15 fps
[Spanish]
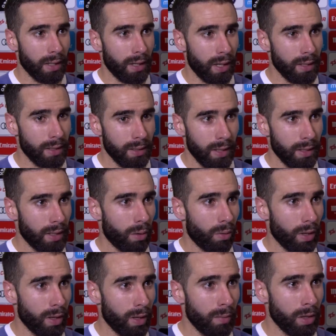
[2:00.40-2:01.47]
atrás de
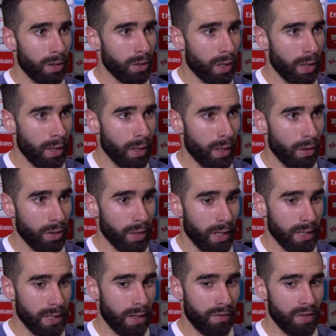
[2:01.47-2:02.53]
30-40 metros que, que nos
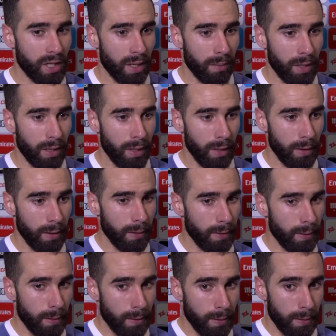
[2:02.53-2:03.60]
desgastaba físicamente
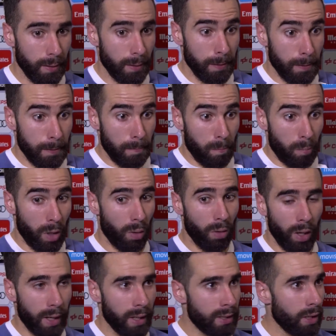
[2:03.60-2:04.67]
pero
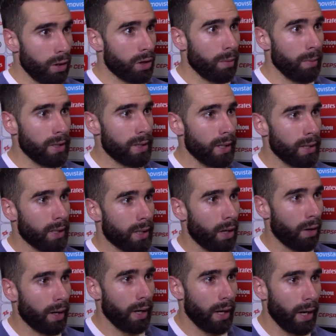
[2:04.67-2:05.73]
bueno, hay que ser optimistas,
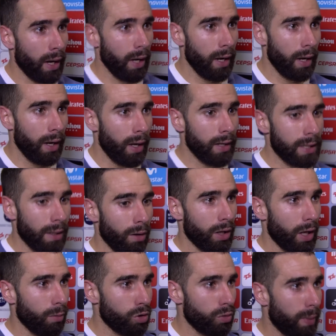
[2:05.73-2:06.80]
creo que el, sábado
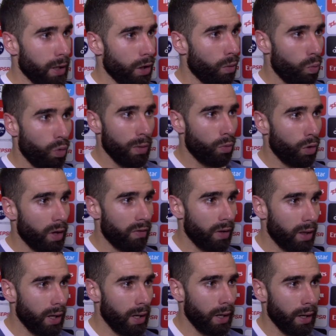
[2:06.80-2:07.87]
tenemos un partido muy muy
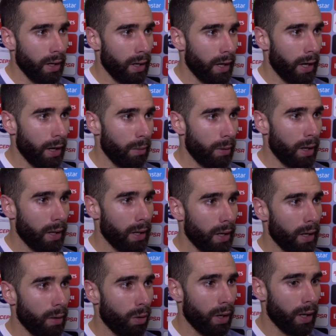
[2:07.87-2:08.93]
difícil en, Eibar y,
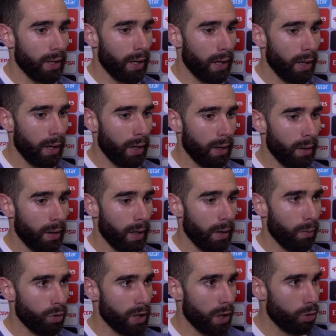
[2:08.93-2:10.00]
bueno, hay que tener eh,
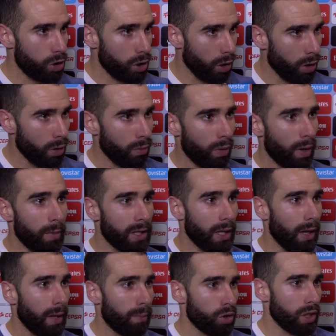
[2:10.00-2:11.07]
mucha ilusión, una
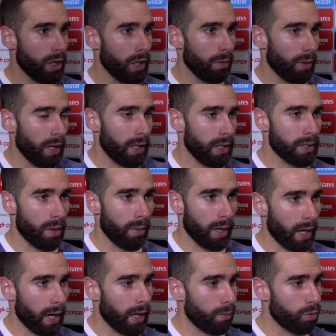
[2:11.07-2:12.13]
mentalidad positiva y saber que queda